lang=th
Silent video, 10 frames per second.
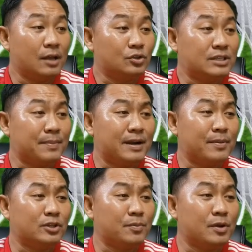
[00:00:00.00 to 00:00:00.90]
โจเซฟมาเรีย
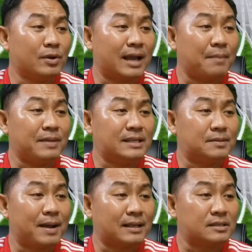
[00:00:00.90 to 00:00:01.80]
เบอร์ตามิล นะครับ ได้สั
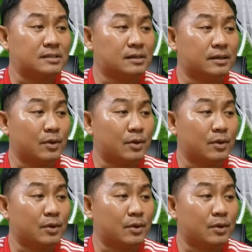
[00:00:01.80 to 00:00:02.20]
มภาษณ์กับสื่อ